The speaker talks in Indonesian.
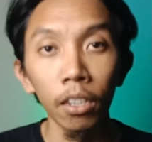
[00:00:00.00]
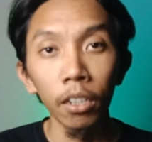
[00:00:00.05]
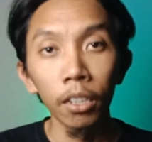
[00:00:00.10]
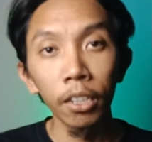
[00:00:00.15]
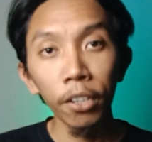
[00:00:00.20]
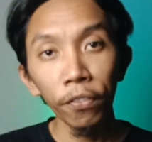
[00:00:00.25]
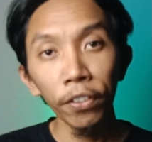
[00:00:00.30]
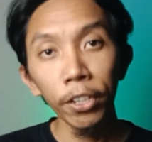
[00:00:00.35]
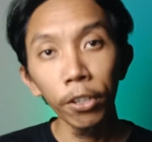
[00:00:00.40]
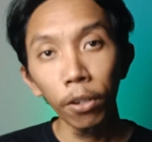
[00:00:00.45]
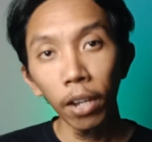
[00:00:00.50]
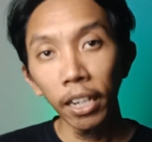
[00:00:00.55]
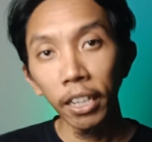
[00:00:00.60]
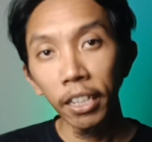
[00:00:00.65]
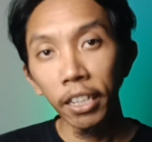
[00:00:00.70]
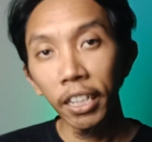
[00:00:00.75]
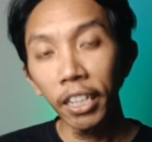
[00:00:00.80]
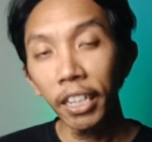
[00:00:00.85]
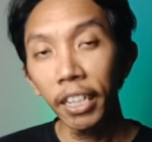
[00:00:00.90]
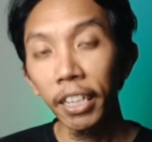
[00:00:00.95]
Di video kali
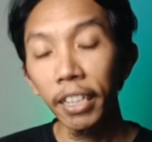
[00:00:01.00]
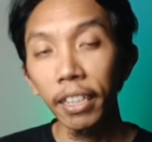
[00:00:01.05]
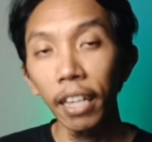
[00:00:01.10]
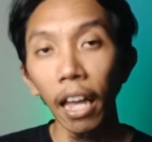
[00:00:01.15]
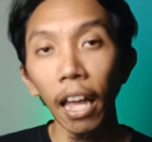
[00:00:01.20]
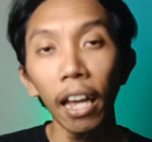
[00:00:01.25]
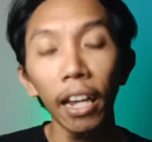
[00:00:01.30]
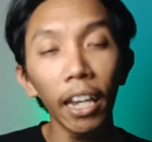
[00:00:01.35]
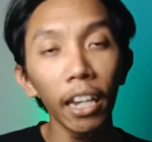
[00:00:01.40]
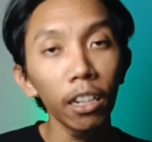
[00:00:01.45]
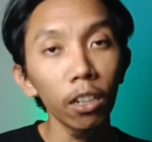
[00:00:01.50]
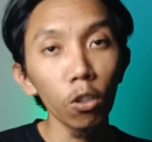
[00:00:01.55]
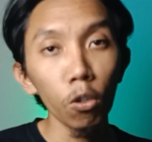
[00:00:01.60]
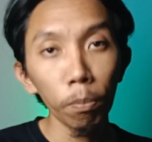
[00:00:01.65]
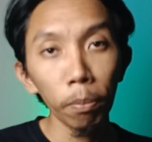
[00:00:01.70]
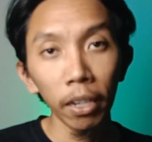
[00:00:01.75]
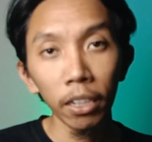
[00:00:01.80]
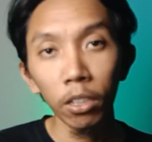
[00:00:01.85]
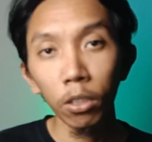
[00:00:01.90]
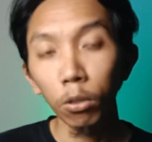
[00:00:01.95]
ini kita akan
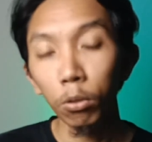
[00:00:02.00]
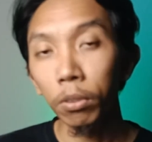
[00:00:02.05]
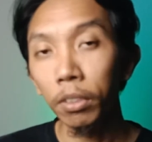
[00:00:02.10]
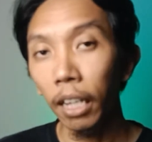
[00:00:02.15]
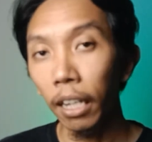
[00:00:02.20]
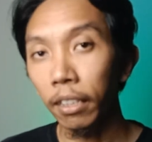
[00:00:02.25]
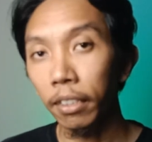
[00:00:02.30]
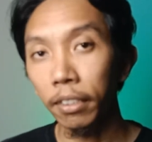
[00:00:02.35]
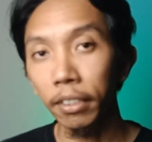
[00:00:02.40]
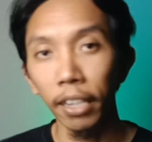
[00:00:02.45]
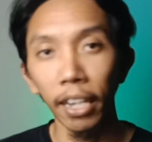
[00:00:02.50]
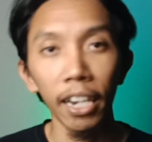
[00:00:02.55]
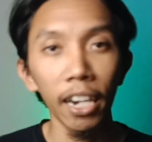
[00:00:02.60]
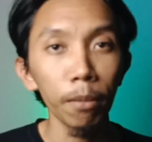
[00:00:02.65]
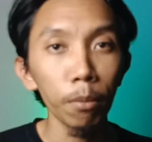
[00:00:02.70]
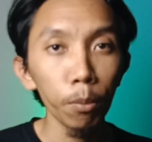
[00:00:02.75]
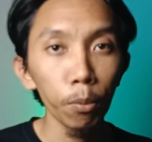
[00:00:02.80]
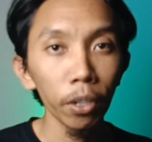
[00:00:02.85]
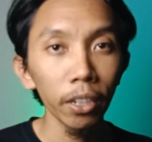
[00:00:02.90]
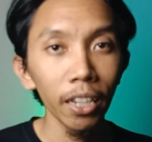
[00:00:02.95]
kupas tuntas cara
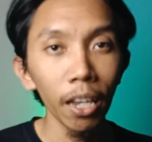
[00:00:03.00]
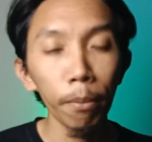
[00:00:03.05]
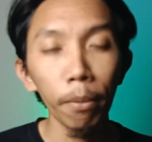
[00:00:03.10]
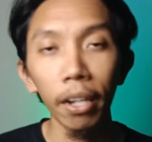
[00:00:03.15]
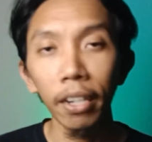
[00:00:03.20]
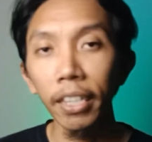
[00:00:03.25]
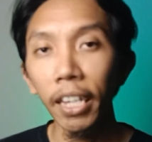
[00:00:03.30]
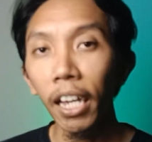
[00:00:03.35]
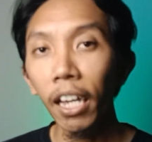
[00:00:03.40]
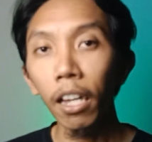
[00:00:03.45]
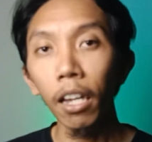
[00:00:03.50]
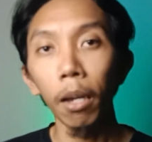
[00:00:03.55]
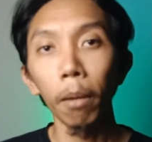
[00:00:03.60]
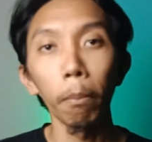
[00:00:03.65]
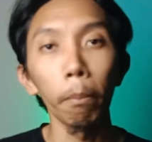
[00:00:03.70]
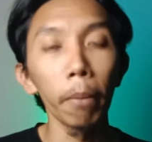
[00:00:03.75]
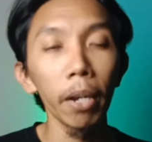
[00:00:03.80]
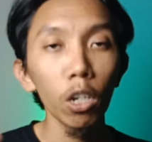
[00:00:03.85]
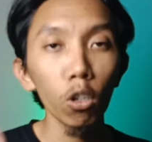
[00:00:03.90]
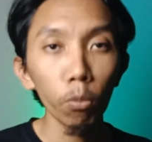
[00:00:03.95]
membuat gambarnya,
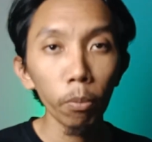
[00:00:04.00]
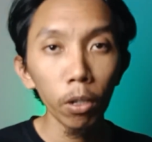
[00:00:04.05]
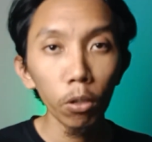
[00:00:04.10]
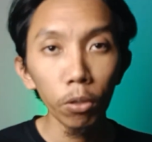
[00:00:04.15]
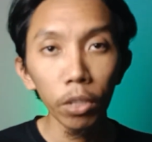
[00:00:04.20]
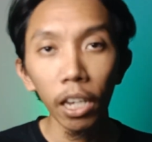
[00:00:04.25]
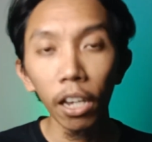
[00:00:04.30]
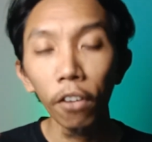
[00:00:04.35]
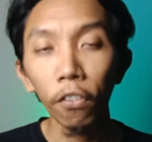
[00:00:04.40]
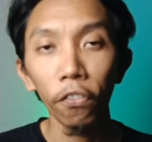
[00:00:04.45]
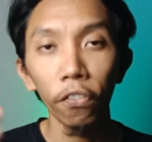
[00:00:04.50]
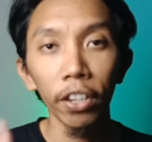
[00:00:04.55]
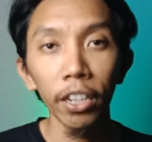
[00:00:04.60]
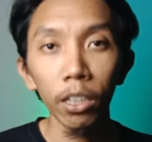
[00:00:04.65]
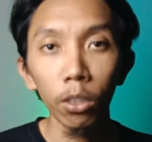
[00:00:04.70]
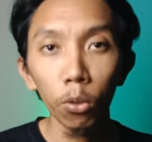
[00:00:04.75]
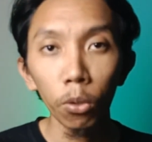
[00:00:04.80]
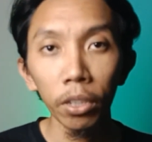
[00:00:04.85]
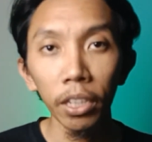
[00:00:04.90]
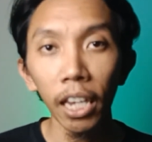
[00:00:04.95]
menu-menunya,
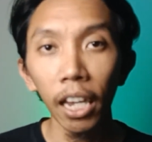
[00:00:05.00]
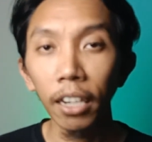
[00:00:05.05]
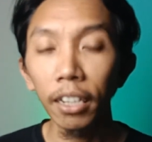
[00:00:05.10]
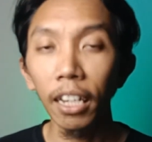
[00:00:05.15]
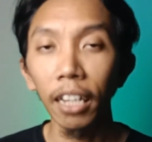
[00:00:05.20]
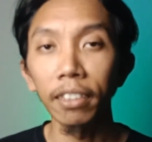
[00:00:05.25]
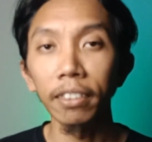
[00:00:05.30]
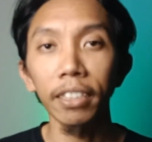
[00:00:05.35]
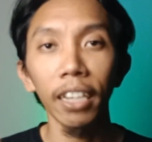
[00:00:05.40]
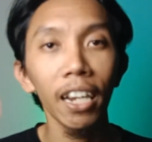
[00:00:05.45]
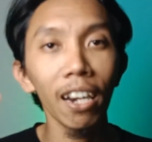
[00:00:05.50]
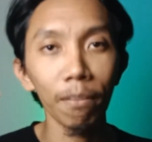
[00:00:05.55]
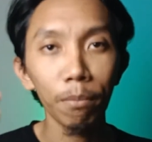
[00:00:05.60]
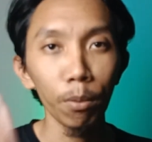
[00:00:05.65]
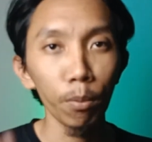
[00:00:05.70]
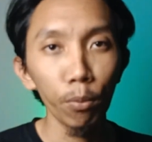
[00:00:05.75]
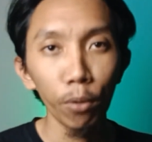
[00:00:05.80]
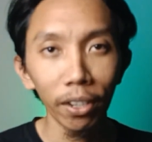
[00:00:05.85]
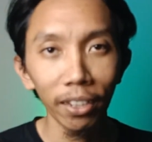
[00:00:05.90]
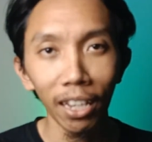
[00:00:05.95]
fiturnya, dan cara
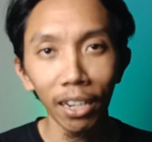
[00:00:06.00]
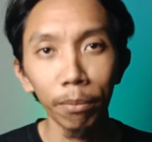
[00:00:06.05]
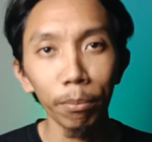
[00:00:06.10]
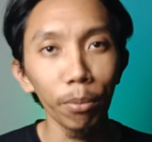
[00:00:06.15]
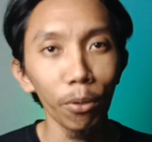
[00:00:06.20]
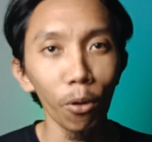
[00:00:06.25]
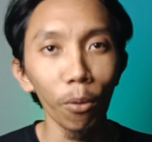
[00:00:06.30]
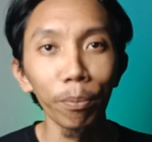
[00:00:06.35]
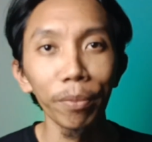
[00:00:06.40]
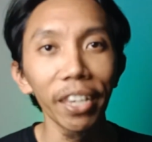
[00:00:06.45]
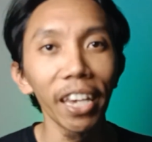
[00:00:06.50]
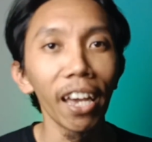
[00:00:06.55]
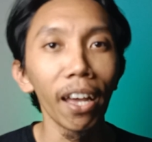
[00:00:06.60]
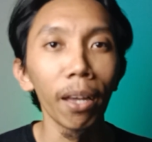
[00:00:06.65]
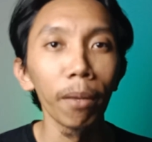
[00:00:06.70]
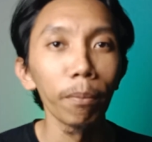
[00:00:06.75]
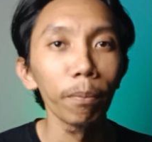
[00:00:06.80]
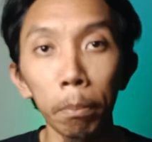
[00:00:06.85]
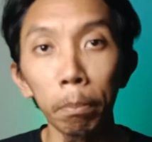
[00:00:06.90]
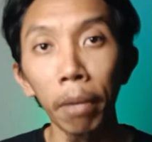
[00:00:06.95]
pembuatan promnya.
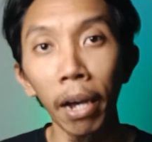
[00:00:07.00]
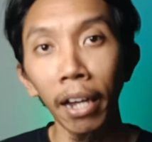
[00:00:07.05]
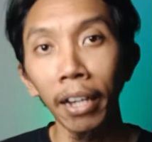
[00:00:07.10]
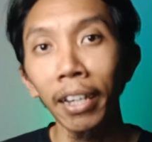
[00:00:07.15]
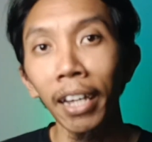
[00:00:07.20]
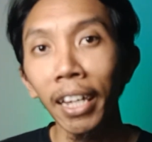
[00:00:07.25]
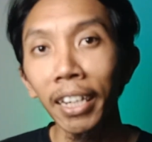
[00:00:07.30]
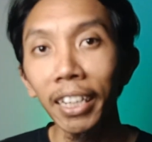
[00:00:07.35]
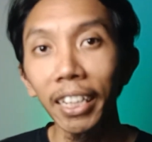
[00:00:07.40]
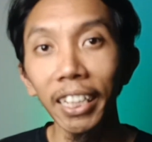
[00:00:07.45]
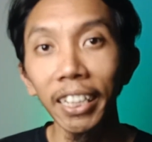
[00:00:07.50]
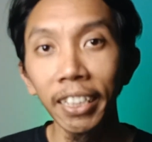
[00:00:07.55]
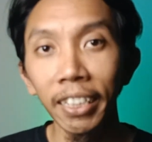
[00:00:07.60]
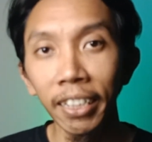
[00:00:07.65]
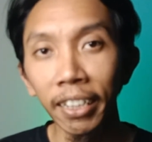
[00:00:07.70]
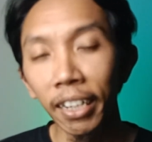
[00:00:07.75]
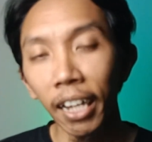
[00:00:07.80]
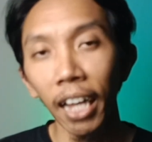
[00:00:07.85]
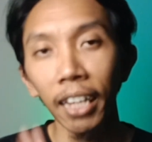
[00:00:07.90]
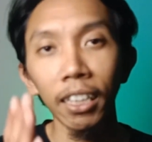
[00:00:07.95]
Bahkan
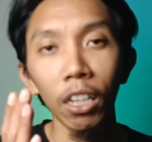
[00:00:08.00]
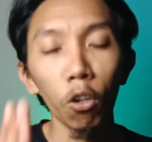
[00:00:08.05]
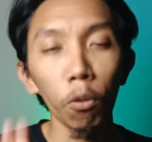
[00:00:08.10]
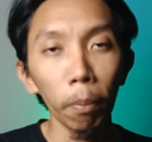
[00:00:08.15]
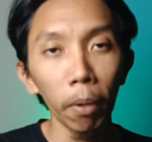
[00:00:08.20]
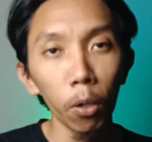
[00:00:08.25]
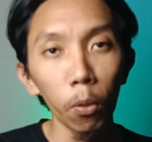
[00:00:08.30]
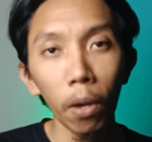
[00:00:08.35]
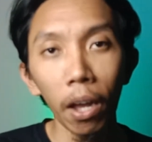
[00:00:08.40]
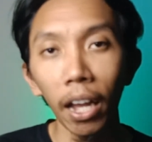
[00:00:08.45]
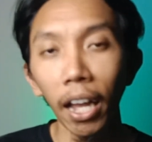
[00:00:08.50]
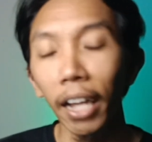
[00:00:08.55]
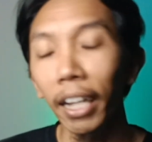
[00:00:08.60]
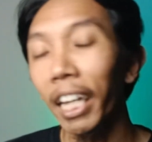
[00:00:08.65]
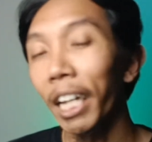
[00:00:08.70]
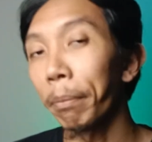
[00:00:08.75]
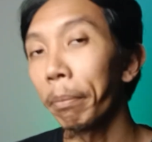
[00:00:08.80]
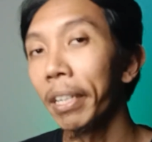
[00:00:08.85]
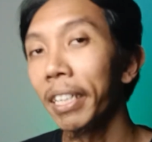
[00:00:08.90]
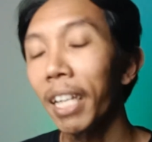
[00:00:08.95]
ide atau peluang
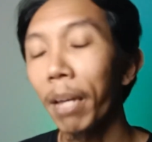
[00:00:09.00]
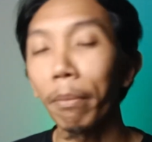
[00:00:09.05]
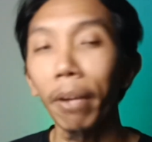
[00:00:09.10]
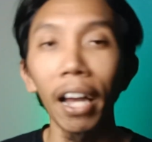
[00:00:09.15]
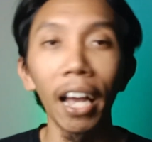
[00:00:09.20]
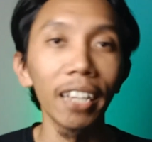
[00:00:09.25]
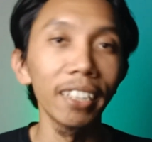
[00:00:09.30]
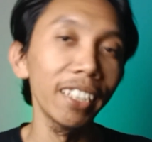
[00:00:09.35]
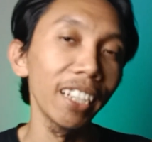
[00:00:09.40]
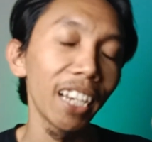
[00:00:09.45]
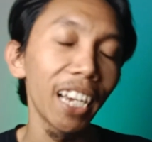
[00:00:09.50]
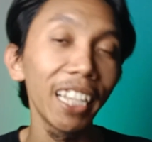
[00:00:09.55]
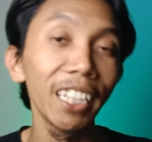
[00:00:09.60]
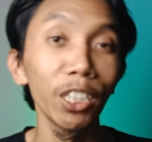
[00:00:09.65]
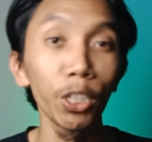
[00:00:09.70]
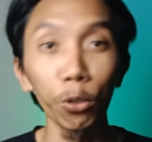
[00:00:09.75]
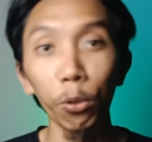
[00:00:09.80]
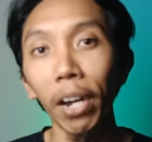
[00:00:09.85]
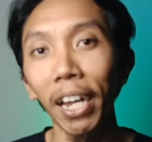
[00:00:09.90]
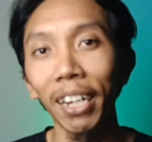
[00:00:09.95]
agar bisa menghasilkan
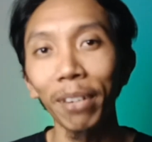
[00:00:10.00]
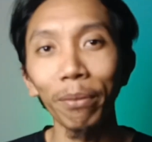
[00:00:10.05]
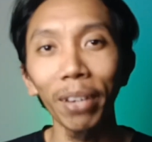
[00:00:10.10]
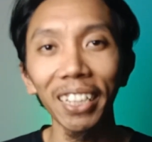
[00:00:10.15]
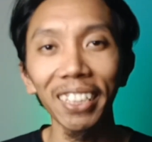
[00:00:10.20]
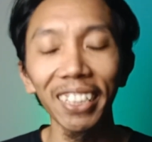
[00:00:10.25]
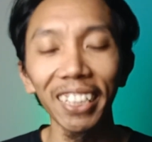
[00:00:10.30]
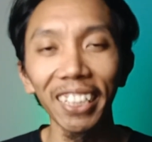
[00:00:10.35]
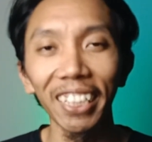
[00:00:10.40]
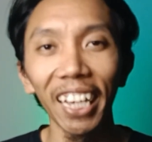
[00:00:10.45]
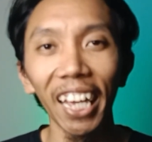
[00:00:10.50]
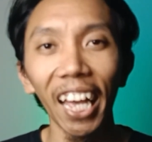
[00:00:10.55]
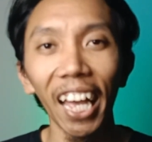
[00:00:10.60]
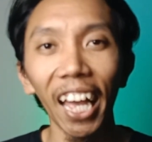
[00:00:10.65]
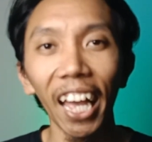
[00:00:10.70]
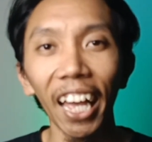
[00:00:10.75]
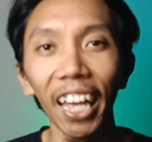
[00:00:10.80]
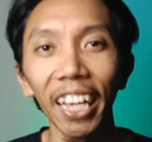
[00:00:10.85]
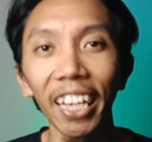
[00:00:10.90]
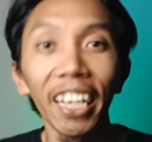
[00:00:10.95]
cuan
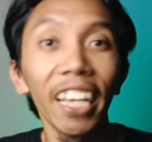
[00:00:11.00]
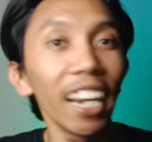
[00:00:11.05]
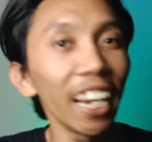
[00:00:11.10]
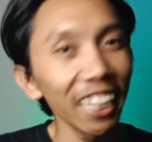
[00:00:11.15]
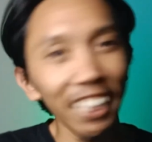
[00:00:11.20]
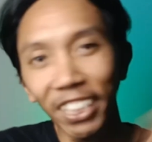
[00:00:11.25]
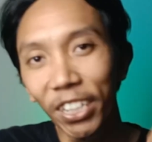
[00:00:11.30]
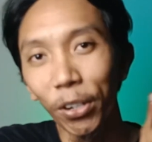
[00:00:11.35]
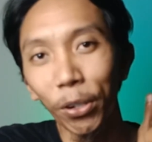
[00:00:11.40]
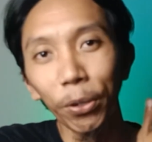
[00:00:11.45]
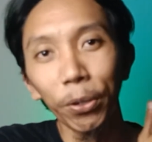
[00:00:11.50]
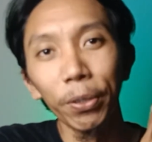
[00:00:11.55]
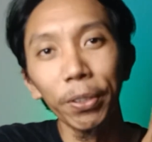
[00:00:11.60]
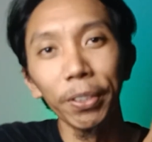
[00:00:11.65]
pastinya. Let's go!